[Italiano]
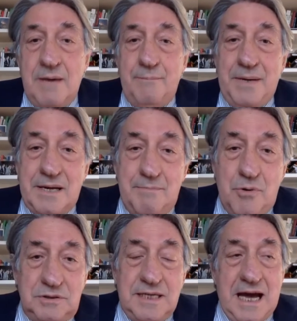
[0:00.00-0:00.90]
Per
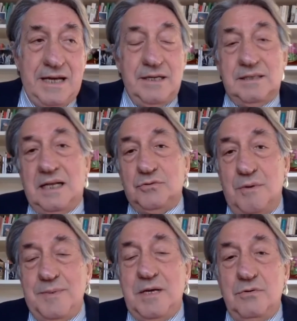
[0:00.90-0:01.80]
molti anni, dal
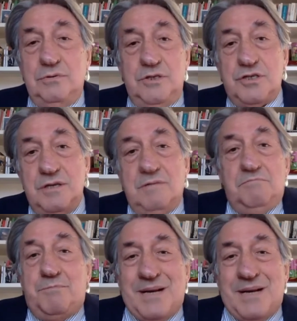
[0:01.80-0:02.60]
2011